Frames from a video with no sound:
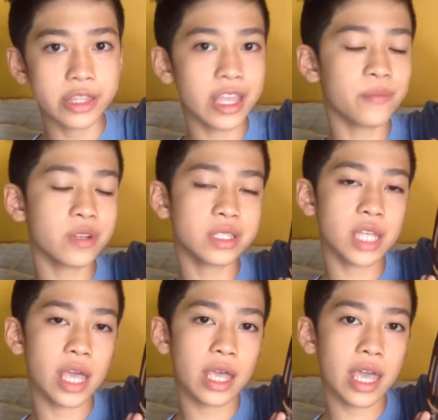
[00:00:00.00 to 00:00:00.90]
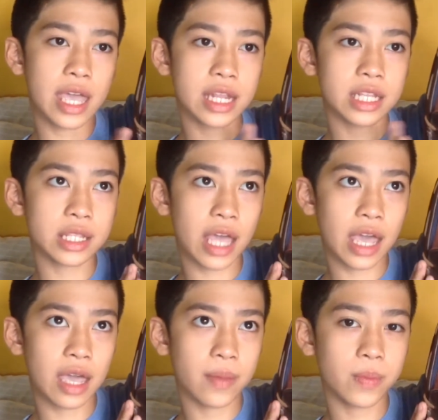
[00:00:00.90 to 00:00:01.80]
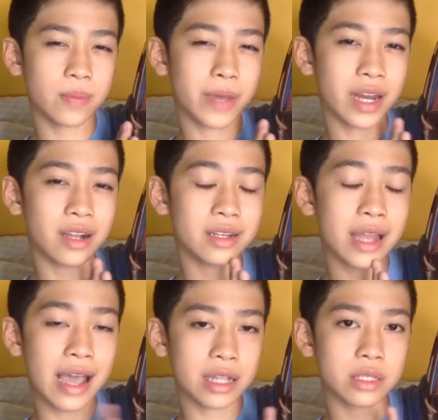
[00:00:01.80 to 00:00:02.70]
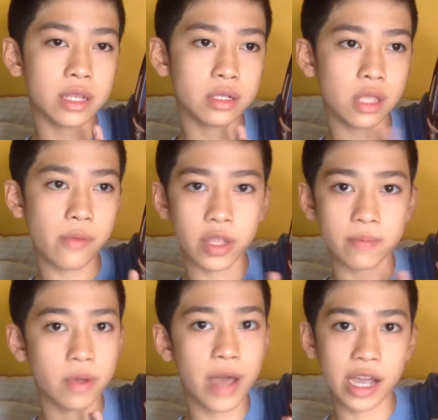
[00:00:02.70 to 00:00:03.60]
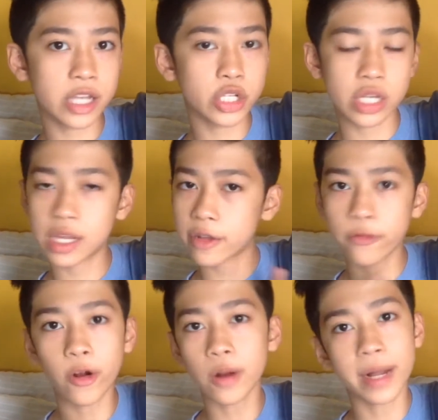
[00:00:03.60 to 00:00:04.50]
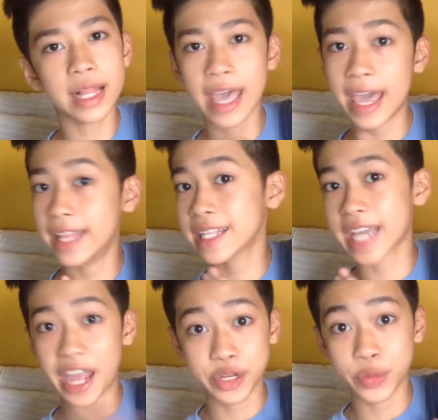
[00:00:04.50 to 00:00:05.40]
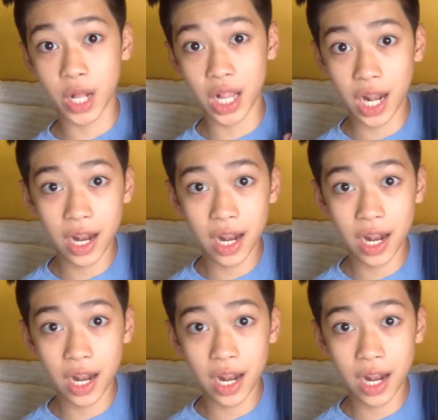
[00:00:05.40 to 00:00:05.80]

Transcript: Tapos, anytime, parang lahat ng damit babagay siya. Like, formal and casual.